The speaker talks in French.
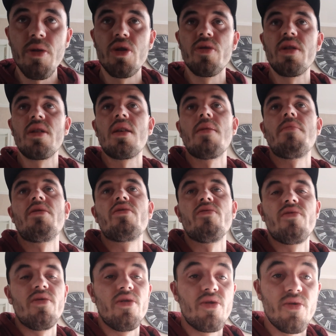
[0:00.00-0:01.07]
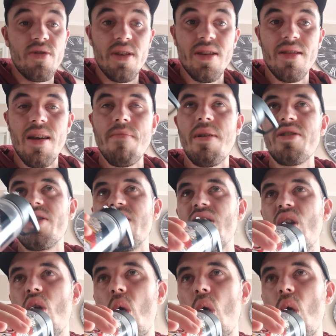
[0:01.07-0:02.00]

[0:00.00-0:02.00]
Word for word: Moi, je sais que ça, je sais va marcher.